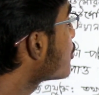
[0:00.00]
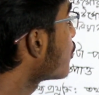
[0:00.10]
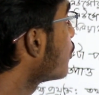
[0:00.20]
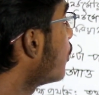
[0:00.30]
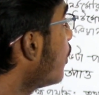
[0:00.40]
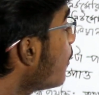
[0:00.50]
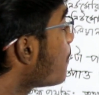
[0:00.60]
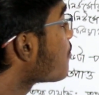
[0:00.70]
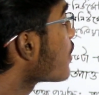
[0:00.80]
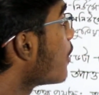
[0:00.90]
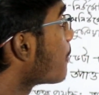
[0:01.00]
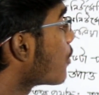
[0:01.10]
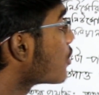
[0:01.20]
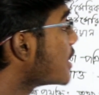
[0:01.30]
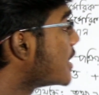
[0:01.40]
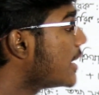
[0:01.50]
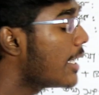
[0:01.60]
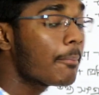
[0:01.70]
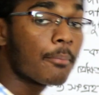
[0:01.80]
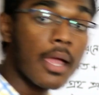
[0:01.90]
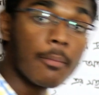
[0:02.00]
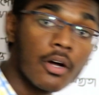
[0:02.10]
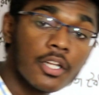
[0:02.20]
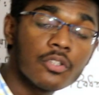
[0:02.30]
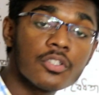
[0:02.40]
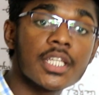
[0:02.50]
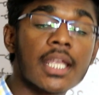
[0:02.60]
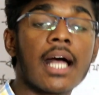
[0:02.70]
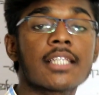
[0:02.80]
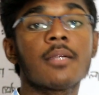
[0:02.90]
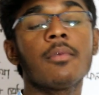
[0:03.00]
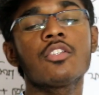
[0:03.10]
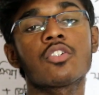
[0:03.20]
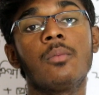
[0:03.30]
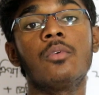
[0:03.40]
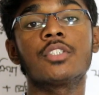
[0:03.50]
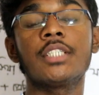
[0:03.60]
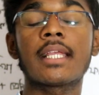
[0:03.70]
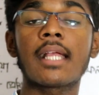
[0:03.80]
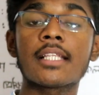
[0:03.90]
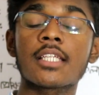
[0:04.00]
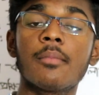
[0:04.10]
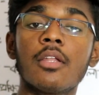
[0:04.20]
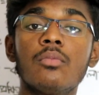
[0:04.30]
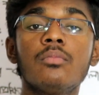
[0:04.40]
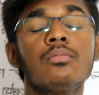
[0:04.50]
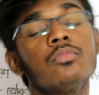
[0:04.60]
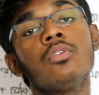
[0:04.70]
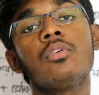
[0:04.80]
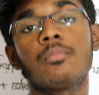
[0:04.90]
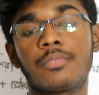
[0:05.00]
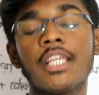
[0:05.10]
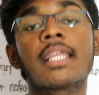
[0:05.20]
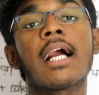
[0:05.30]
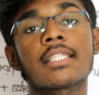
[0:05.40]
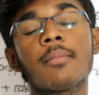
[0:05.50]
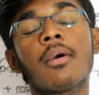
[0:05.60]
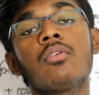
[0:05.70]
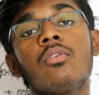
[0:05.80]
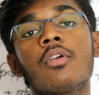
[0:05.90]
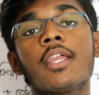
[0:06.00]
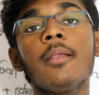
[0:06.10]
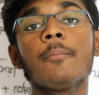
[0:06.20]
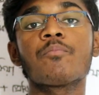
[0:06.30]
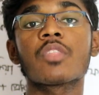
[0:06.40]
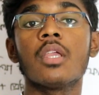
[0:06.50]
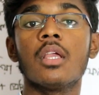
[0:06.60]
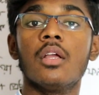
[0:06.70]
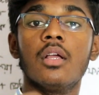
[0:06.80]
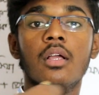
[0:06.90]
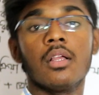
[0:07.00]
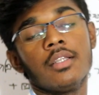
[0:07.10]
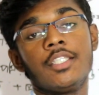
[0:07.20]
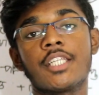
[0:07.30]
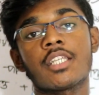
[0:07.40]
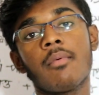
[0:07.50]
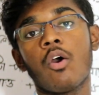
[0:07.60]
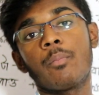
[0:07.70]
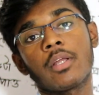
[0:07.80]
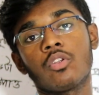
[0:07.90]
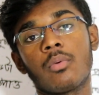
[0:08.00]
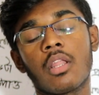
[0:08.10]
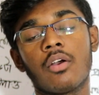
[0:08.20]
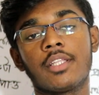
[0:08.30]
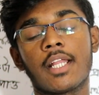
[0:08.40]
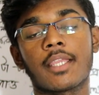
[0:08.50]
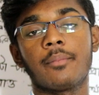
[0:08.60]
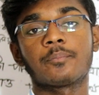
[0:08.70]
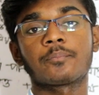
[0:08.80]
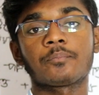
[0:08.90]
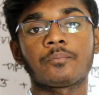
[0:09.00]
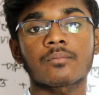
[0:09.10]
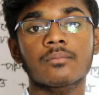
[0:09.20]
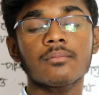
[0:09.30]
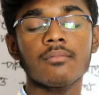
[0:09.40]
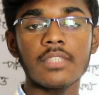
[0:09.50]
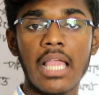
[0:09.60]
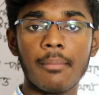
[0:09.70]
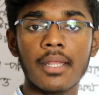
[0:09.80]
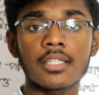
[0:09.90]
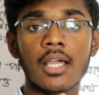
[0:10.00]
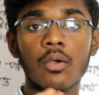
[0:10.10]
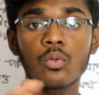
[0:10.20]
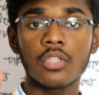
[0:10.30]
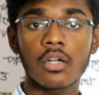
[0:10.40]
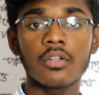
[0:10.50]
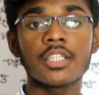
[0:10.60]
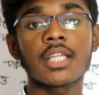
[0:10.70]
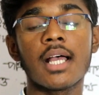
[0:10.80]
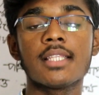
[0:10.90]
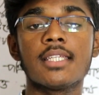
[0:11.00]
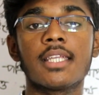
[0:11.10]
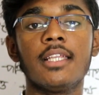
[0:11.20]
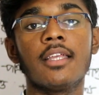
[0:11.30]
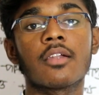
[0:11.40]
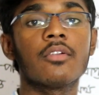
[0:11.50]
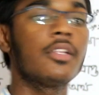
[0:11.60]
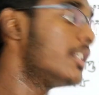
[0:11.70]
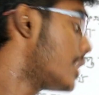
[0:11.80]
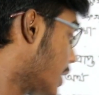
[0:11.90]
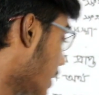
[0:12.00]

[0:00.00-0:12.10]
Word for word: জন্য প্রসেসিংয়ে ব্যবহৃত যে কাঁচামাল সমূহ সেই কাঁচামালগুলো সেই কাঁচামালগুলোকে ডেটা বা উপাত্ত বলা হয়ে থাকে আমরা একটা উদাহরণের সাহায্যে ক্লিয়ার করে দিচ্ছি